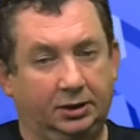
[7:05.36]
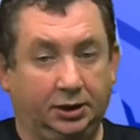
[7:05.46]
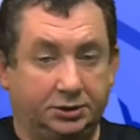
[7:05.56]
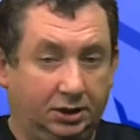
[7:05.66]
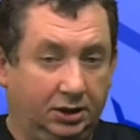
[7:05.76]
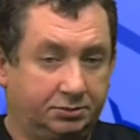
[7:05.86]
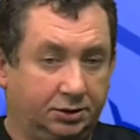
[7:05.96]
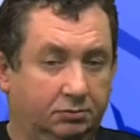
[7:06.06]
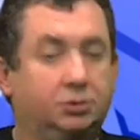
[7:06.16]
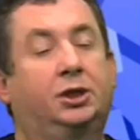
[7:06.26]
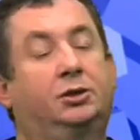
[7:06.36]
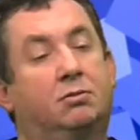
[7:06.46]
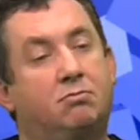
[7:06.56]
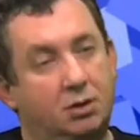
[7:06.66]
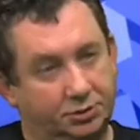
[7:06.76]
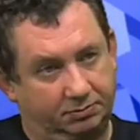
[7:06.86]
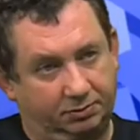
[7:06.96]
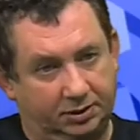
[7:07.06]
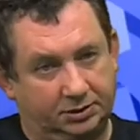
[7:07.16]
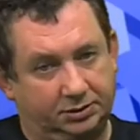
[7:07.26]
Jeżeli Lepsze Lubuskie, to może
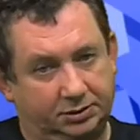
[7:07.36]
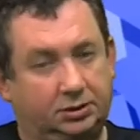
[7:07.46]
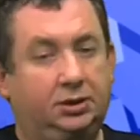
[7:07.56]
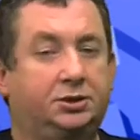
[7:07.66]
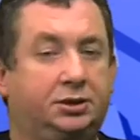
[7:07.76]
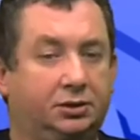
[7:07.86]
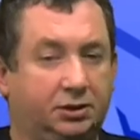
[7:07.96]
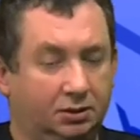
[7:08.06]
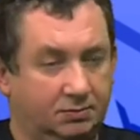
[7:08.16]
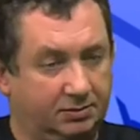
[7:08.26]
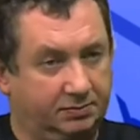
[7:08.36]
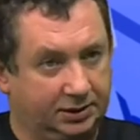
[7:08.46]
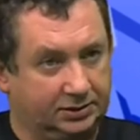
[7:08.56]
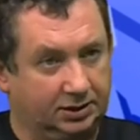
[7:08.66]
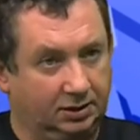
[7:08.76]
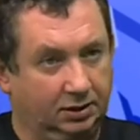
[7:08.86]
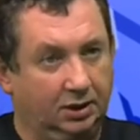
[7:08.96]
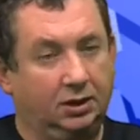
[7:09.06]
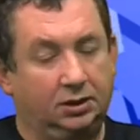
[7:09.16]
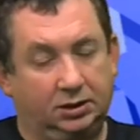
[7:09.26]
powalczyć o to. Jeszcze do tego mamy PSL.
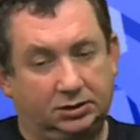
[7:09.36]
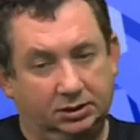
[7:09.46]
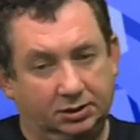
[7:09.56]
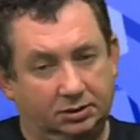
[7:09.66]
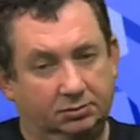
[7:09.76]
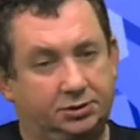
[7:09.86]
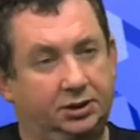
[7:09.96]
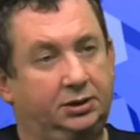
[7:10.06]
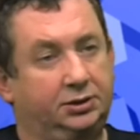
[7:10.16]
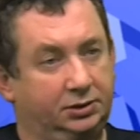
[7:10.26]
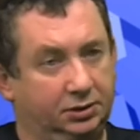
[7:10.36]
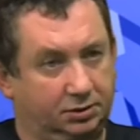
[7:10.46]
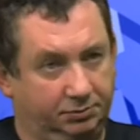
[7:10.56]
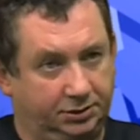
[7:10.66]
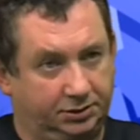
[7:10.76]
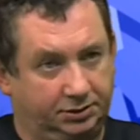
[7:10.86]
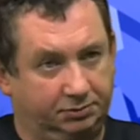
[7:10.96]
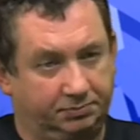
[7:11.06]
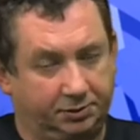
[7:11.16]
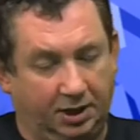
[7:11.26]
jeszcze nie tak. wiadomo, czy jakiś inny komitet się
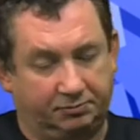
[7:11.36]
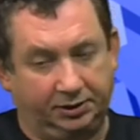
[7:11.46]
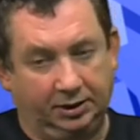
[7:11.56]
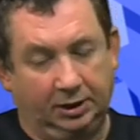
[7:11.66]
nie pojawi.